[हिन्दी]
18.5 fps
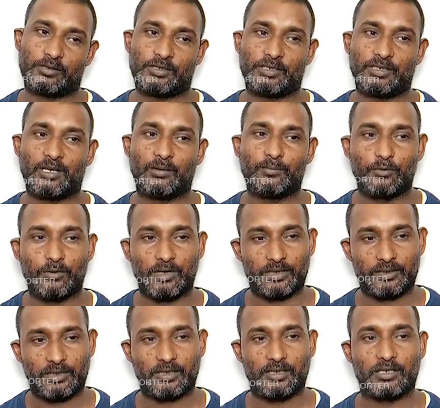सीधा
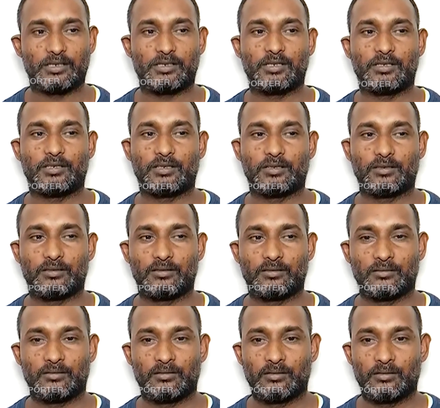बोला था ये चीज़ें
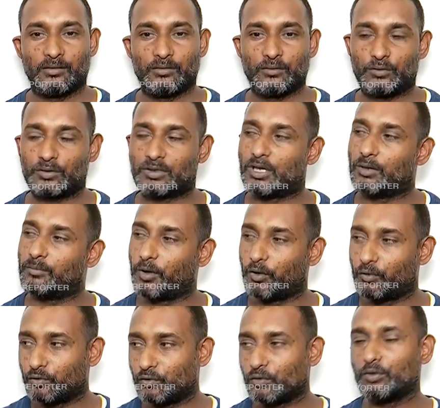उसके
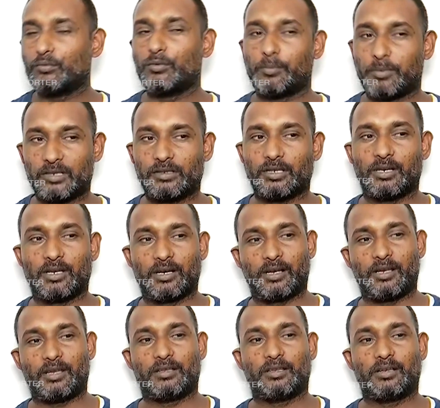बावजूद भी पैसा
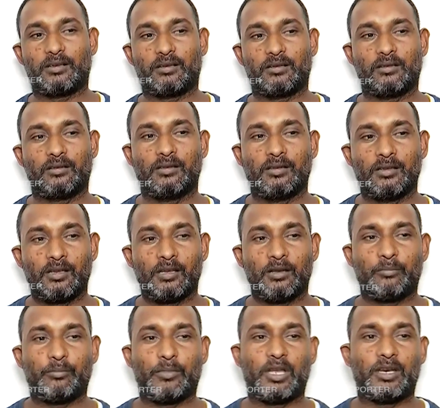लगाया था
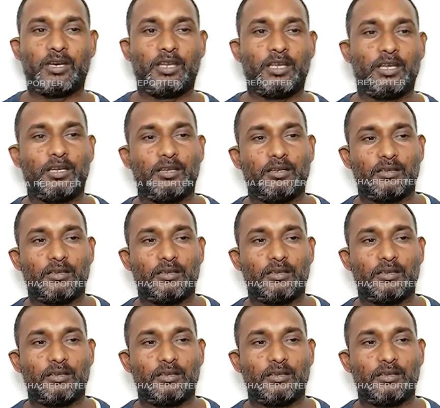मैंने